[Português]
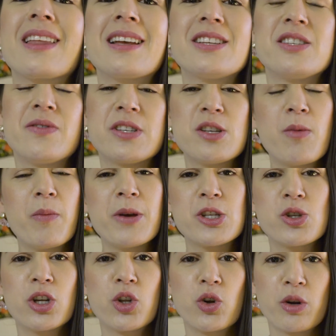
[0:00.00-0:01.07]
se você é uma
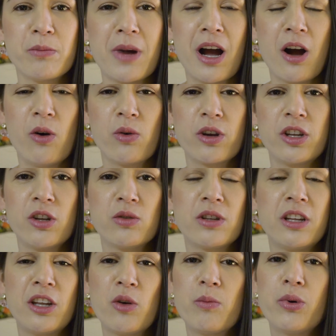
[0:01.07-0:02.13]
pessoa normal, que não
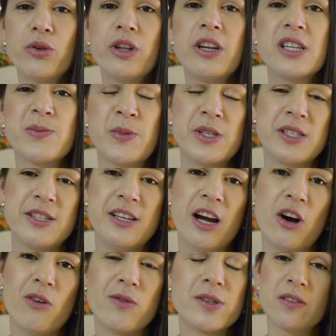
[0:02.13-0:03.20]
tem nenhum poder
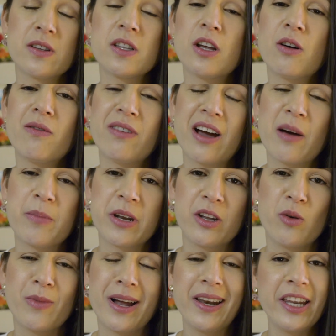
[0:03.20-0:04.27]
especial, você não vai aprender
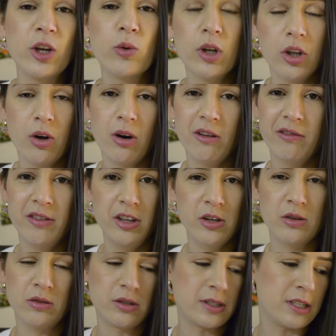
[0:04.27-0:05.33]
uma língua nova,
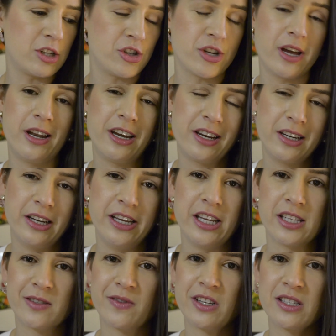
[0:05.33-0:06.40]
não, seja ela
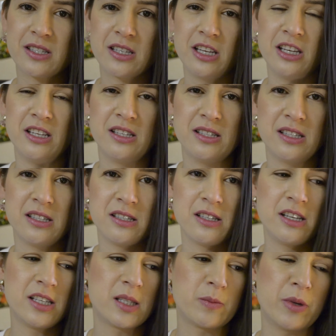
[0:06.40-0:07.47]
inglês, francês,
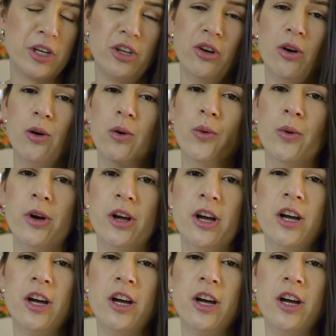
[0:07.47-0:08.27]
espanhol